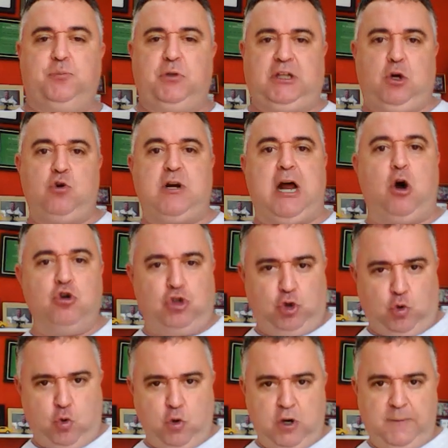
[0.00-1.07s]
porque o
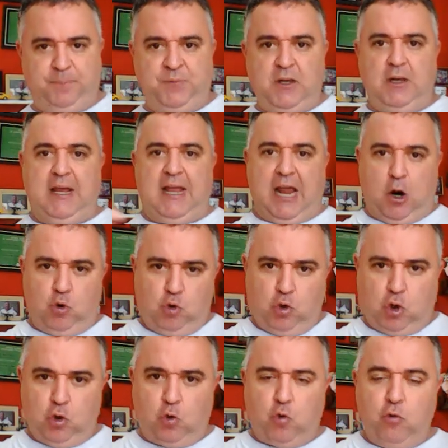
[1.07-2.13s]
Náutico é o
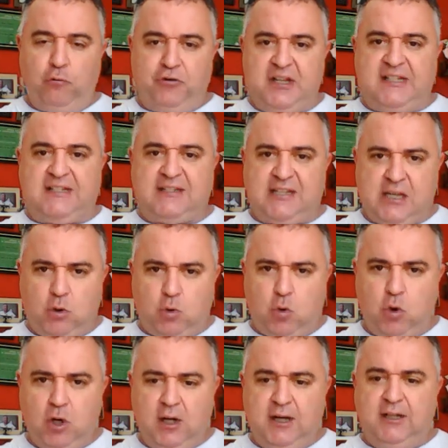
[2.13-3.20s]
nono com 25.